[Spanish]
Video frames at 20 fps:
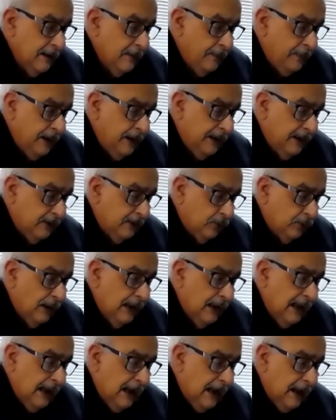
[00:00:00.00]

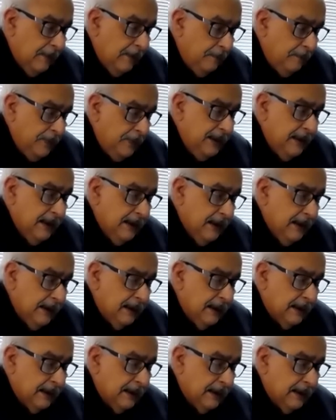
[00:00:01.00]
Venezuela aspira
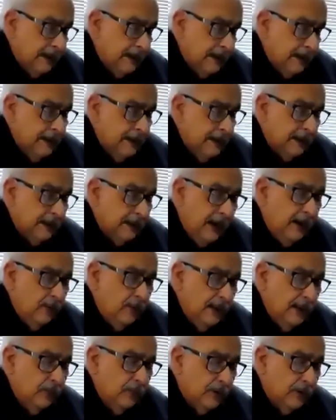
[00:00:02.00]
a que el trabajo y la
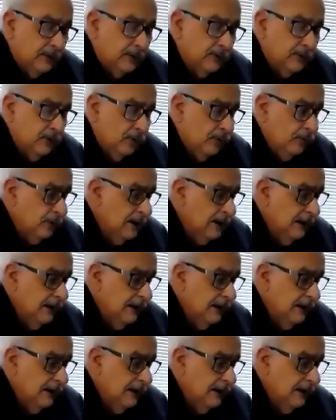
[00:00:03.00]
educación